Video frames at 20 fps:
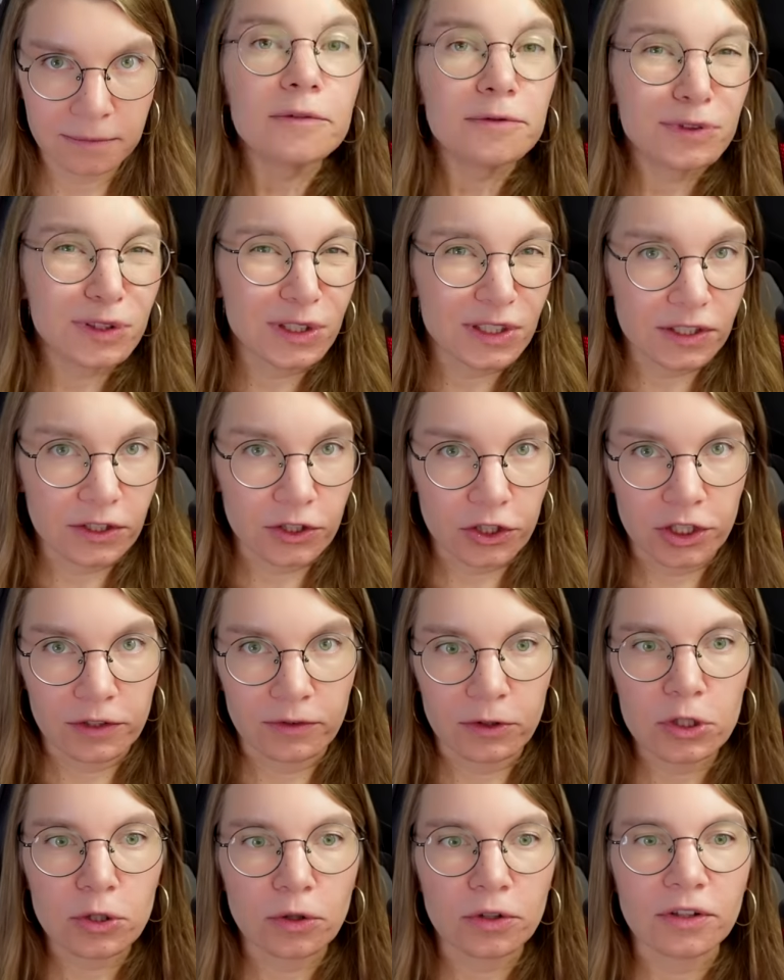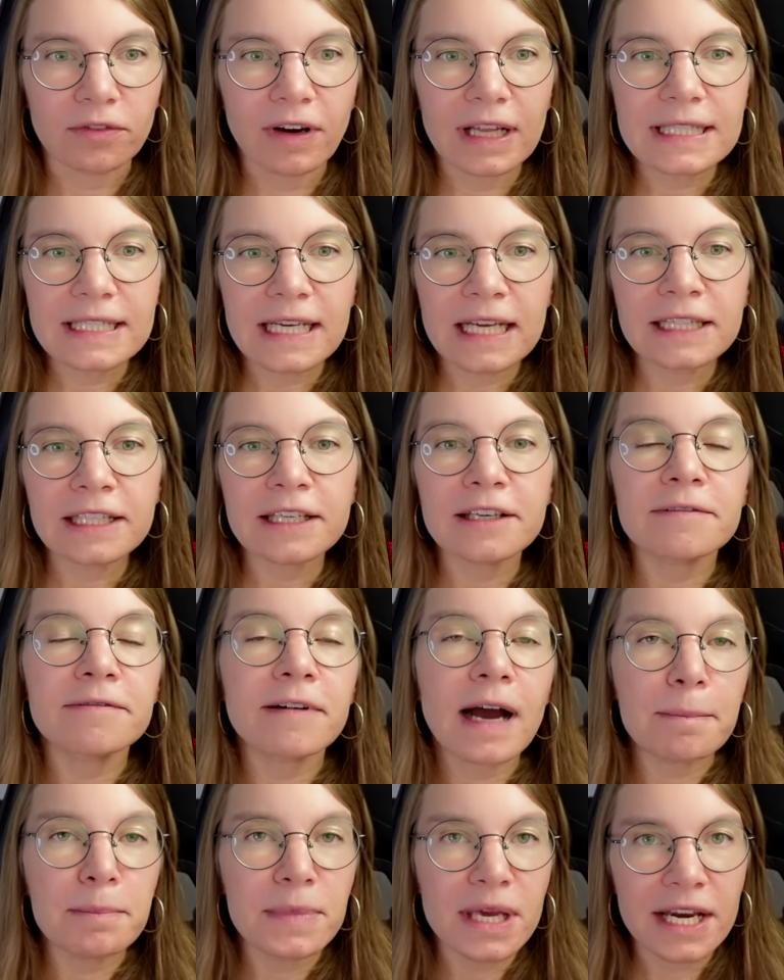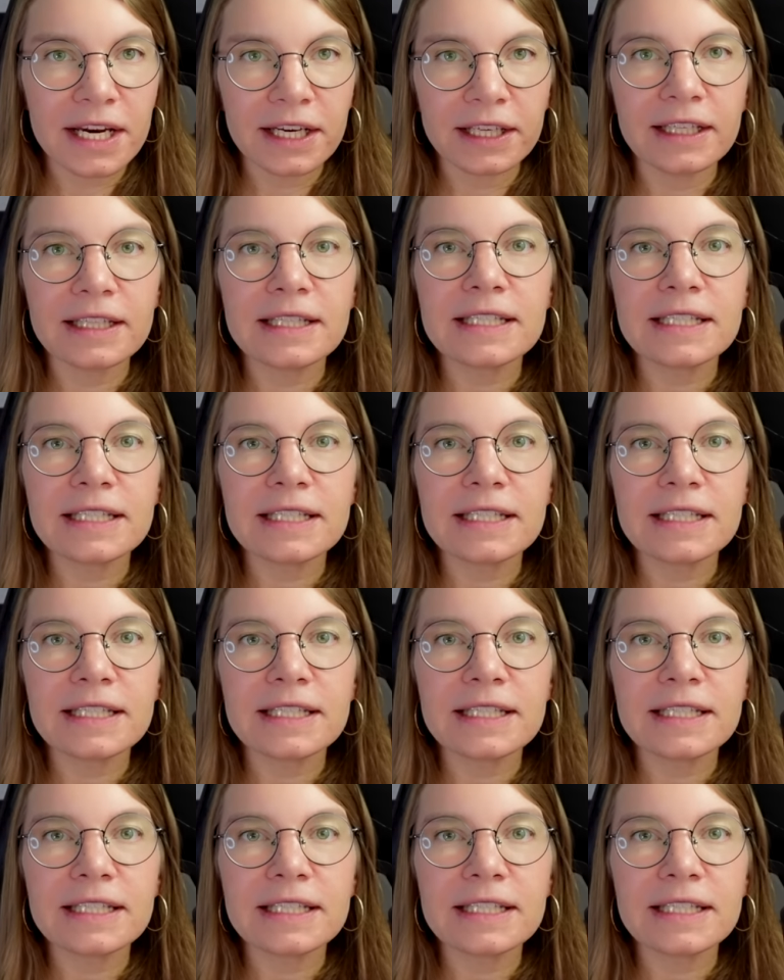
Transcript: В 1920-е в Америке